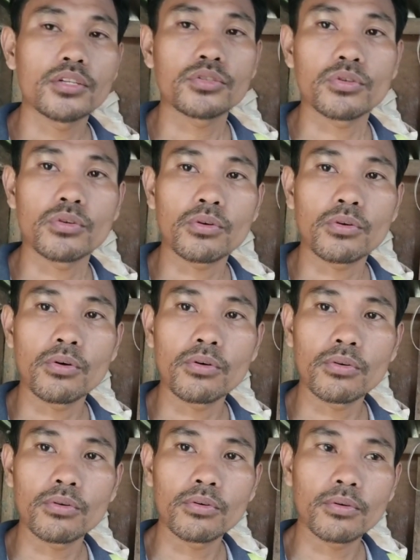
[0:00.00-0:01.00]
So
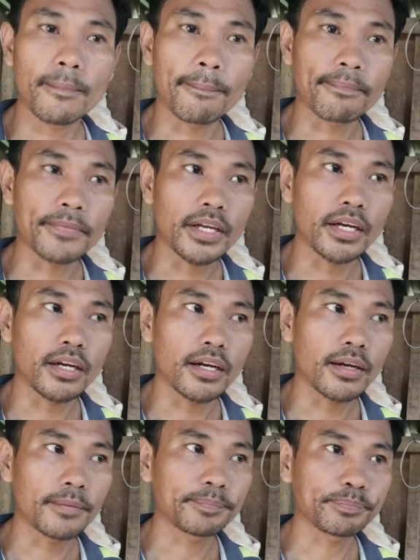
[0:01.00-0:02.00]
kung
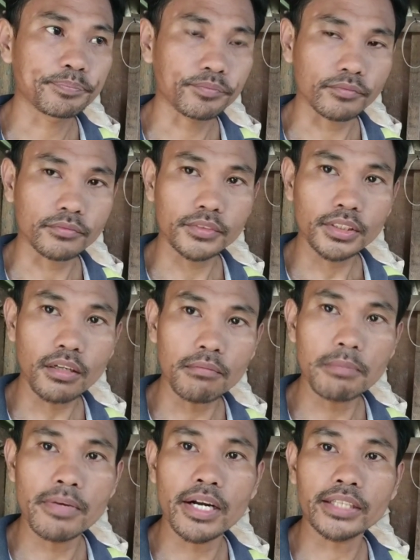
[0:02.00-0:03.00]
uh,
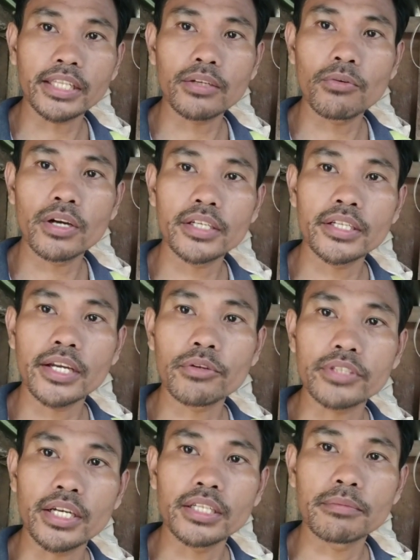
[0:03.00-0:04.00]
may mga katanungan din
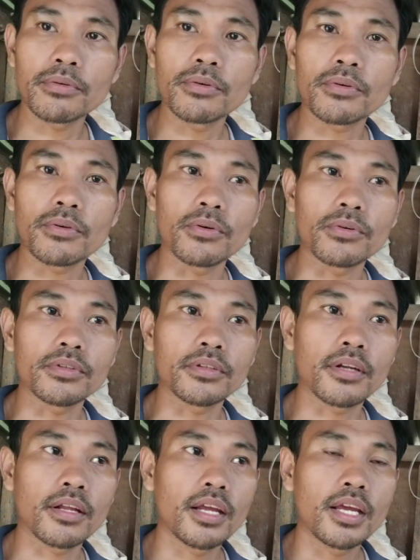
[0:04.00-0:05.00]
kayo sa Limokon,
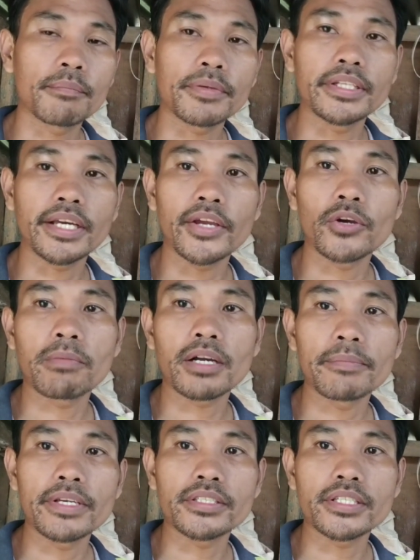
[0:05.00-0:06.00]
pwede kayong
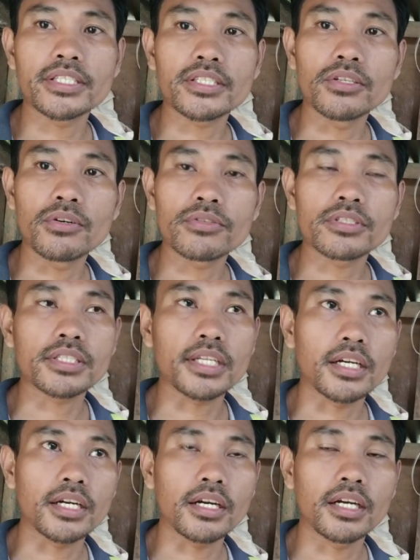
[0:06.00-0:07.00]
mag-message doon
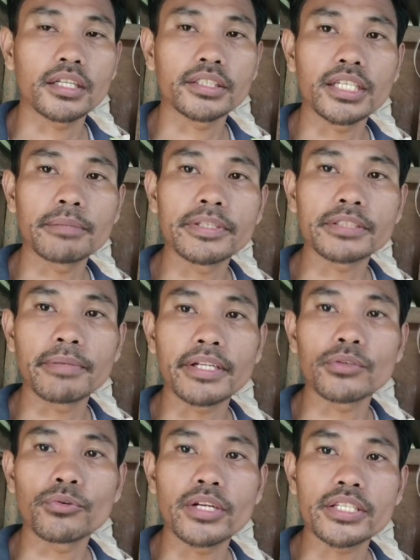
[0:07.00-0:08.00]
sa Gilbert
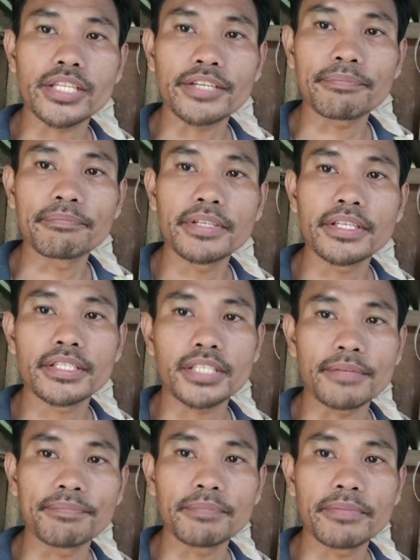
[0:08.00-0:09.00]
Berenguila sa FB,
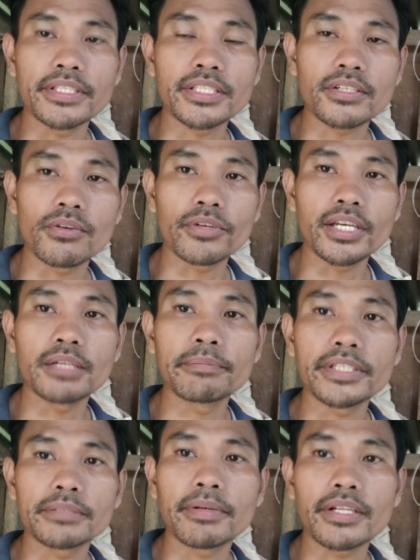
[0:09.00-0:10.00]
sa FB page ko,
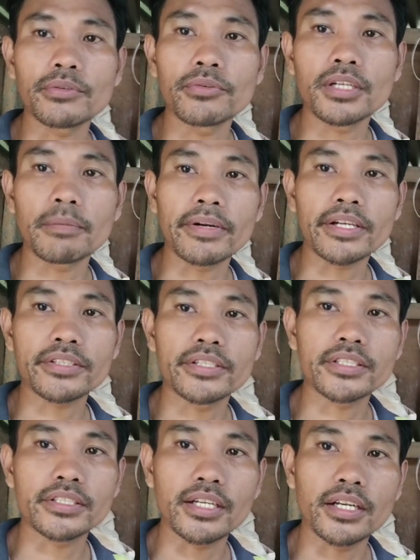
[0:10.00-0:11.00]
Gilbert Berenguila,
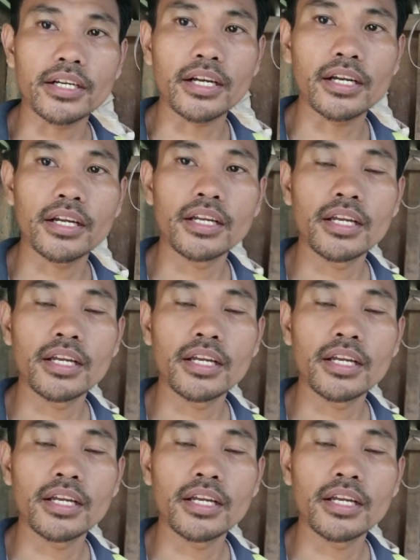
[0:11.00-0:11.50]
search na lang ha. Ah.